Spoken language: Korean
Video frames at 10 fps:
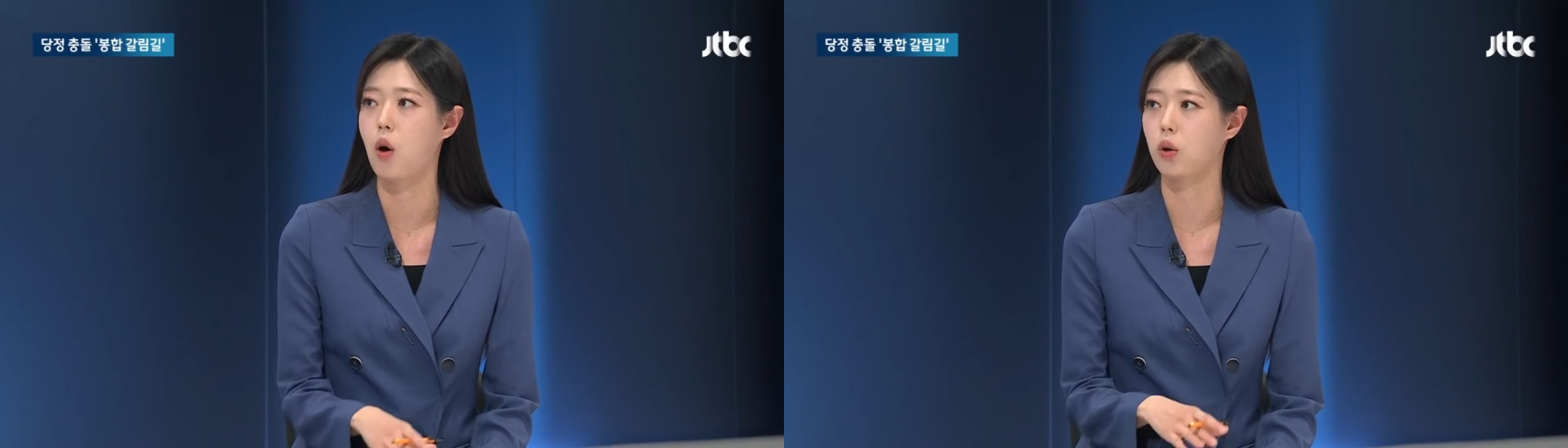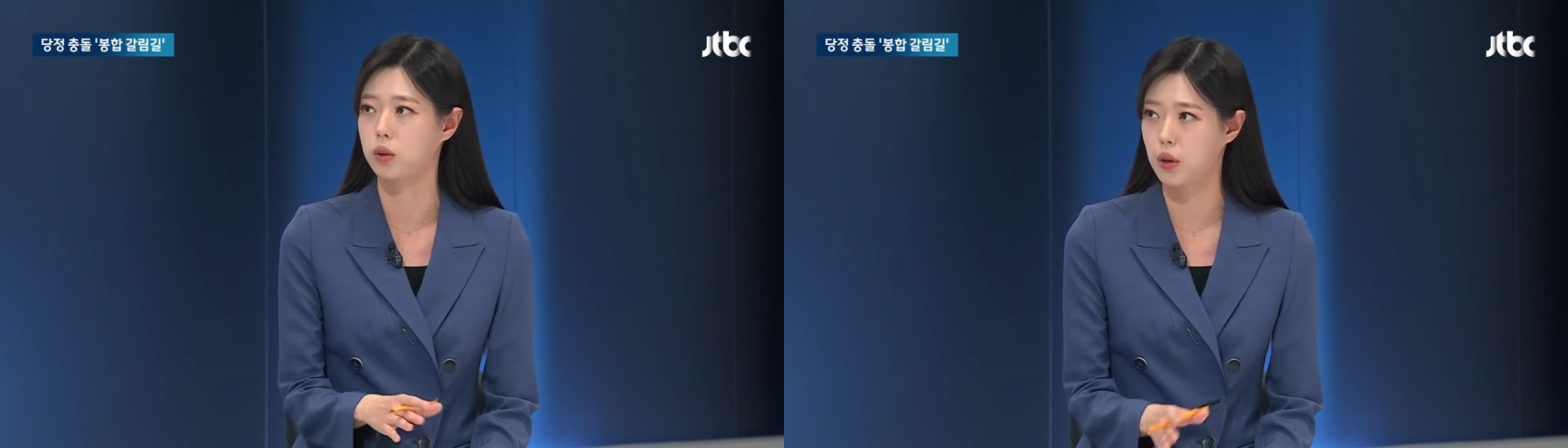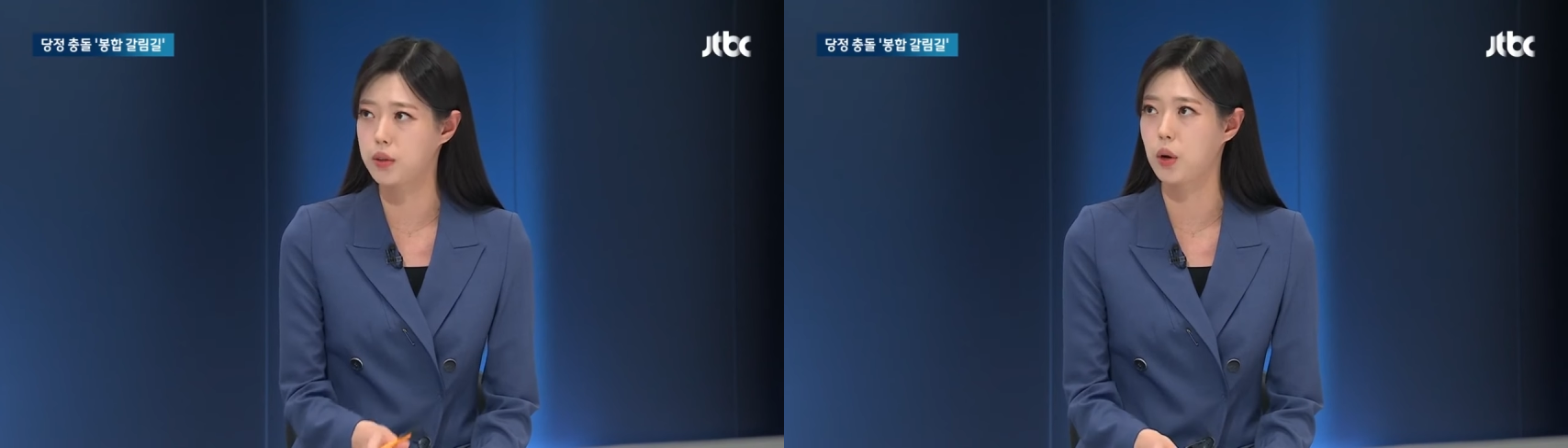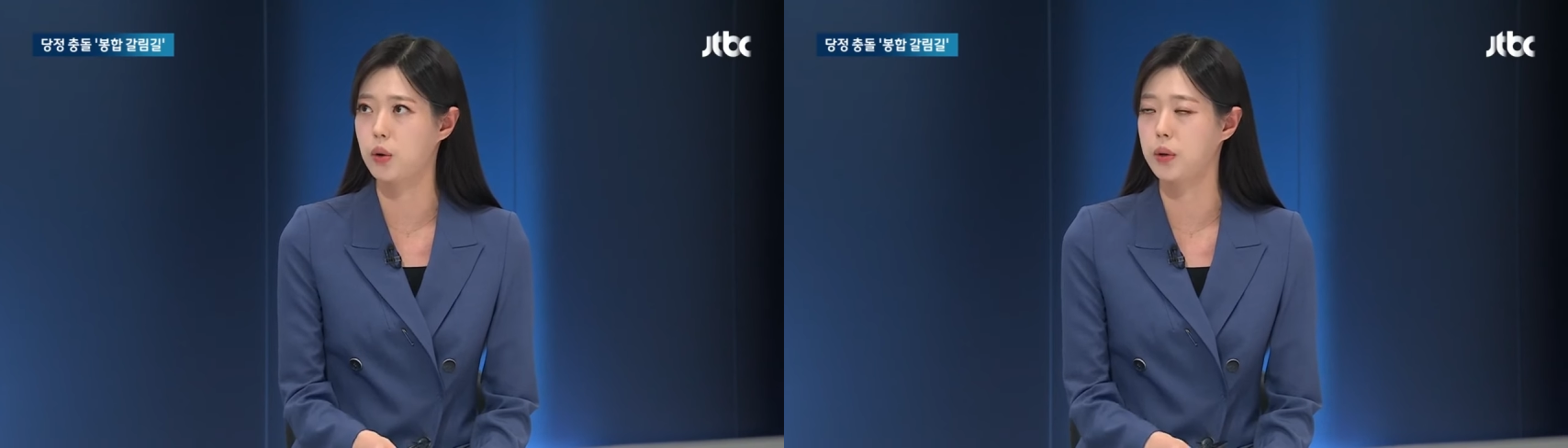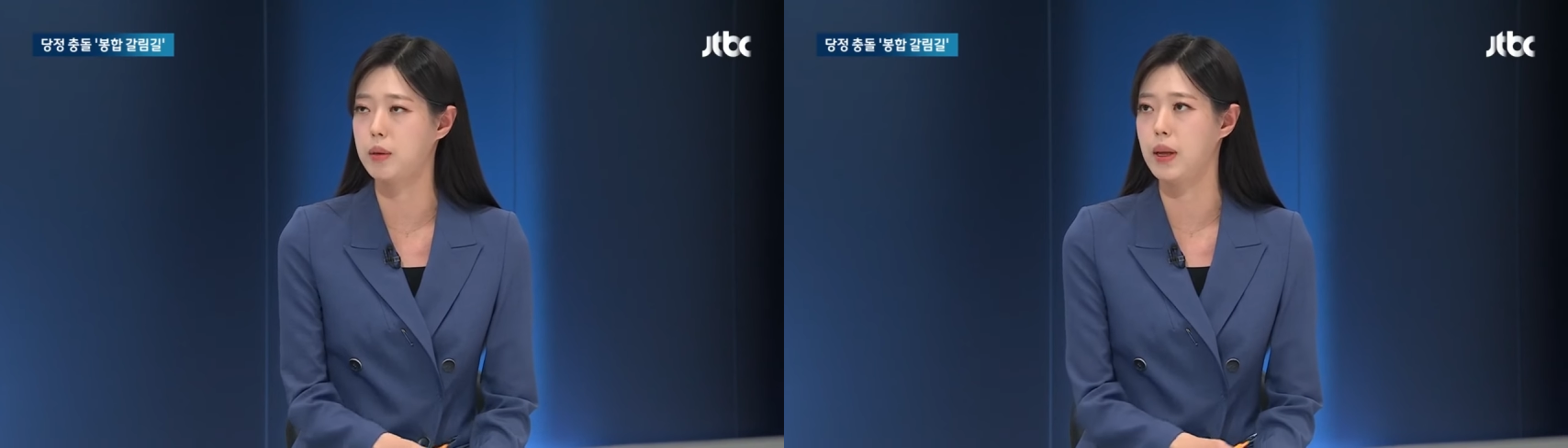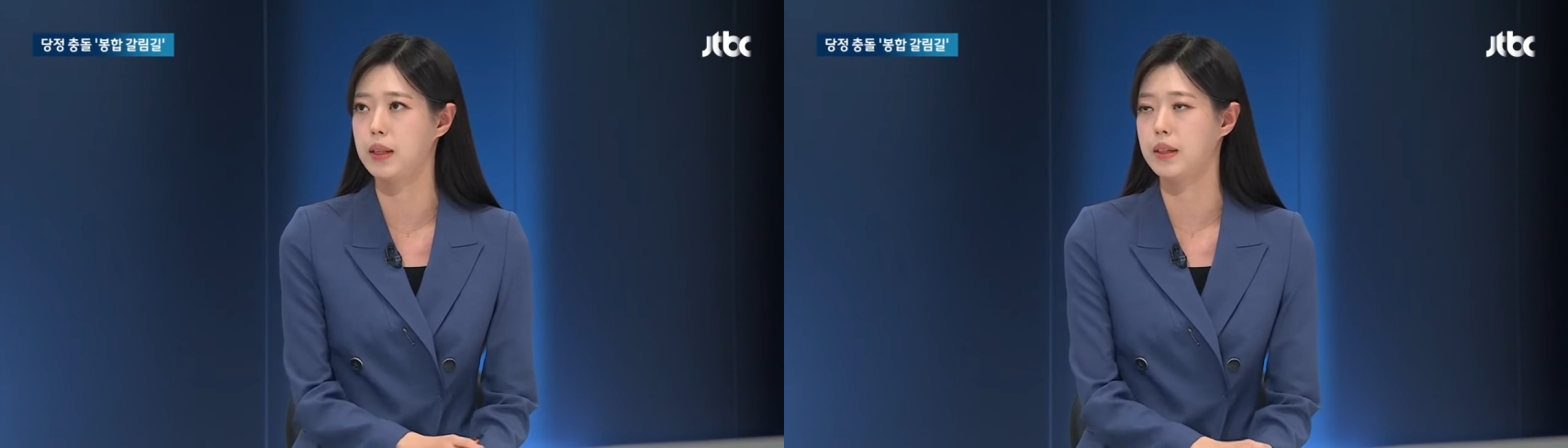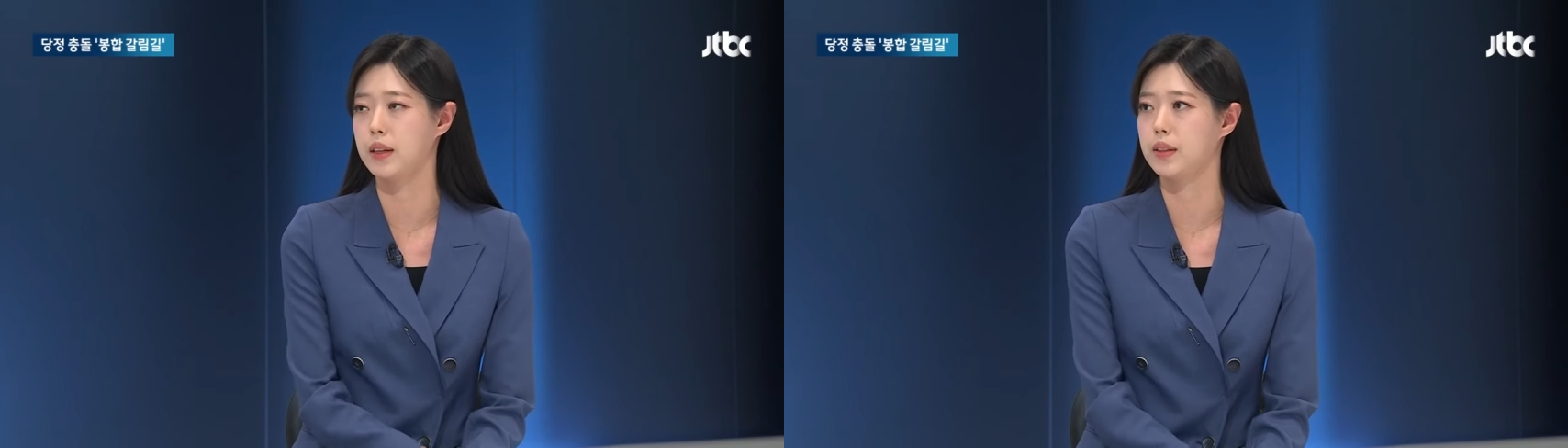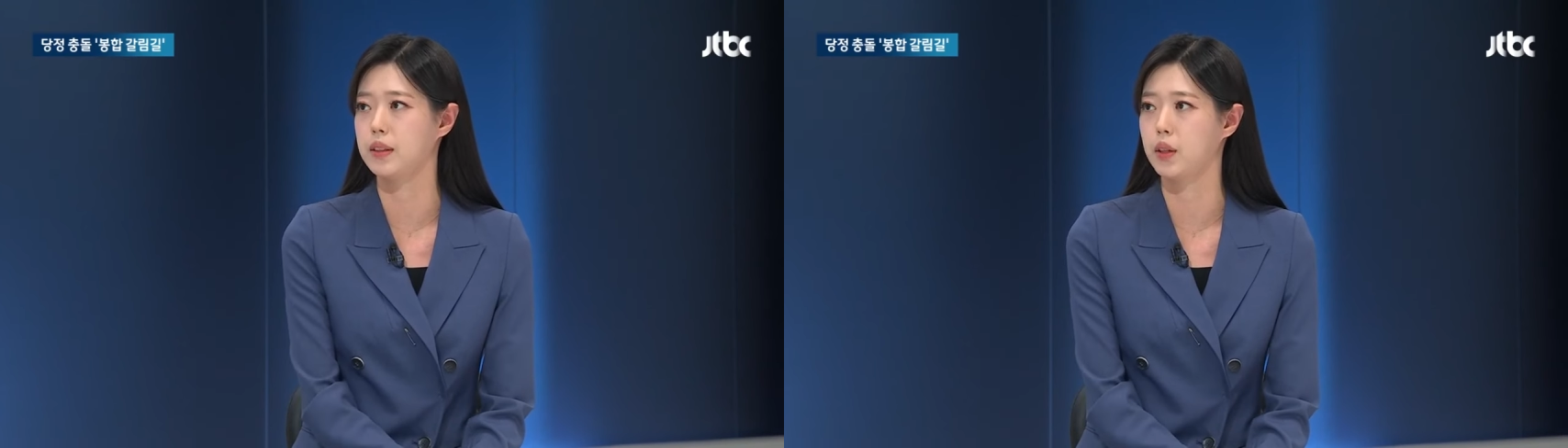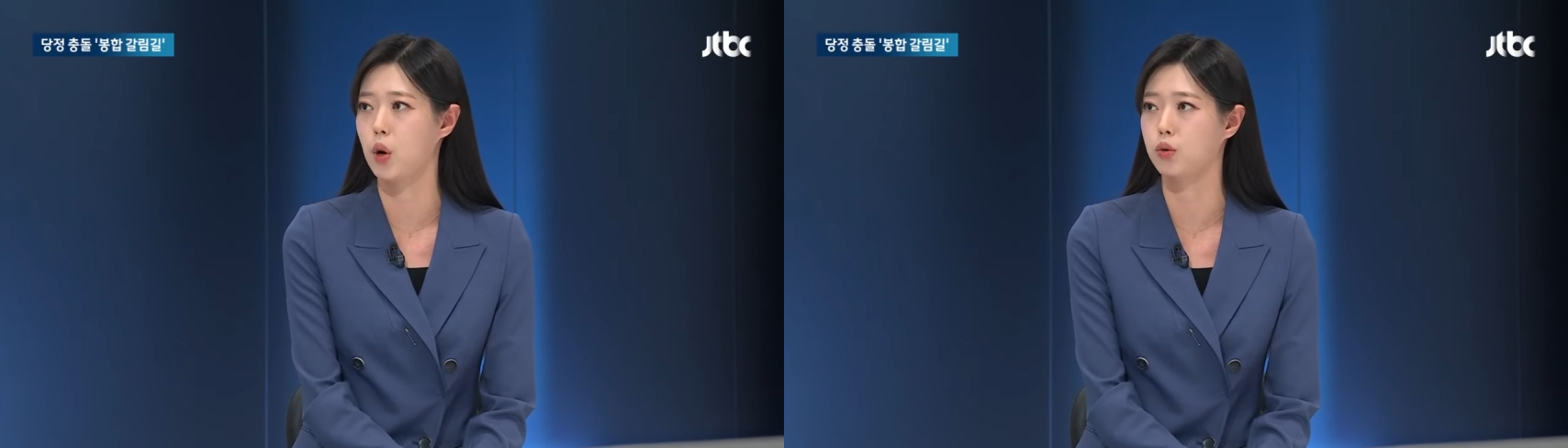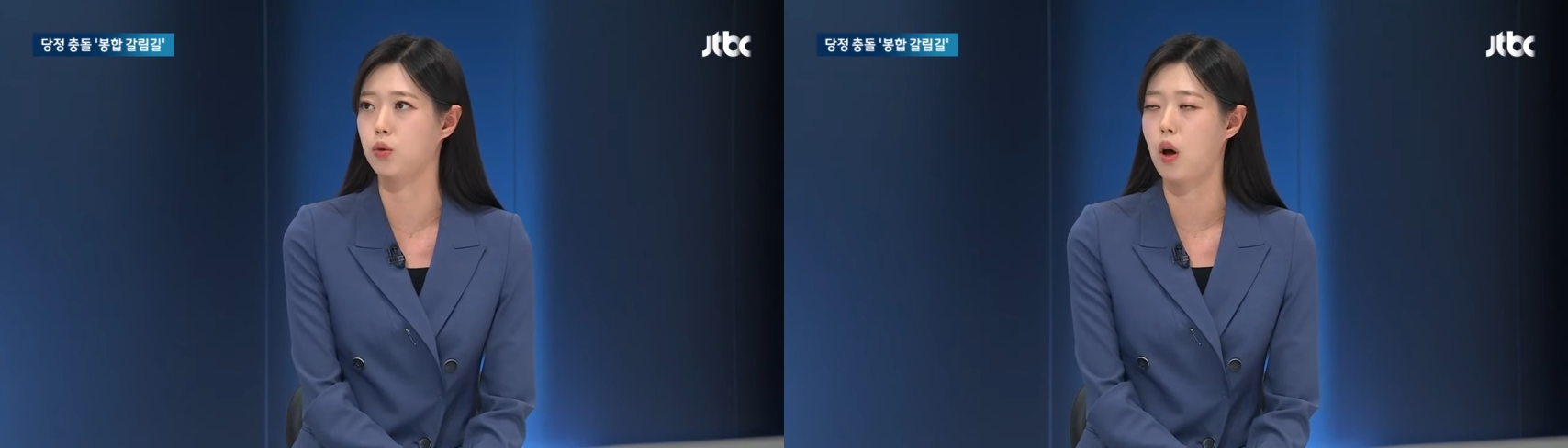어떤 결론을 맺느냐는 결국